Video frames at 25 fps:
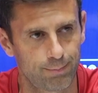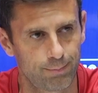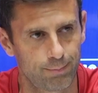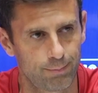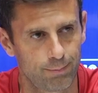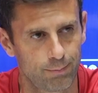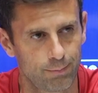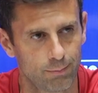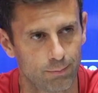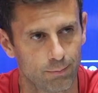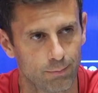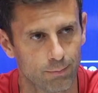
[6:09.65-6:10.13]

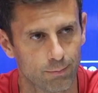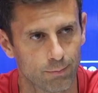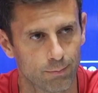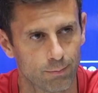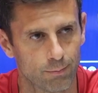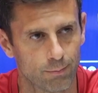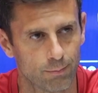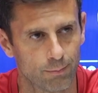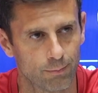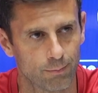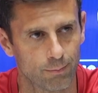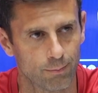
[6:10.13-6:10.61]

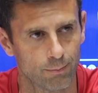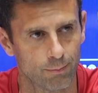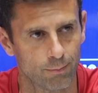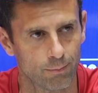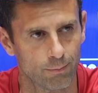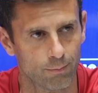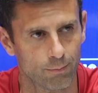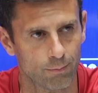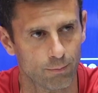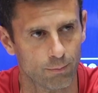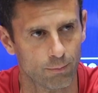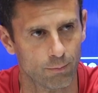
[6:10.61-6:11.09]
Silvestri e se può
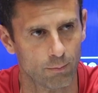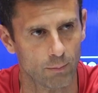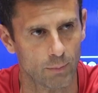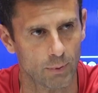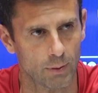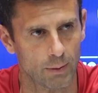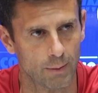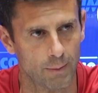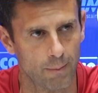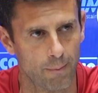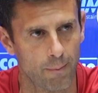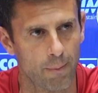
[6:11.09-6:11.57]
partire dal
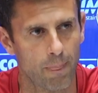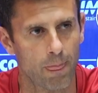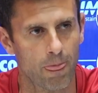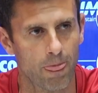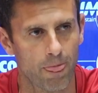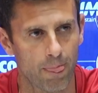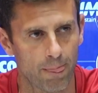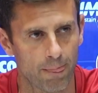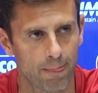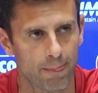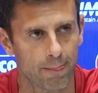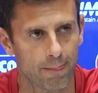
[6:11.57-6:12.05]
primo minuto
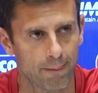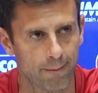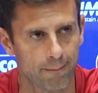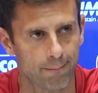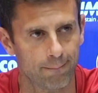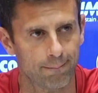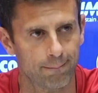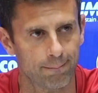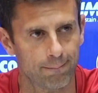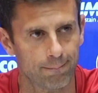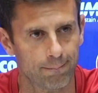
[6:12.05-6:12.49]
Corazza.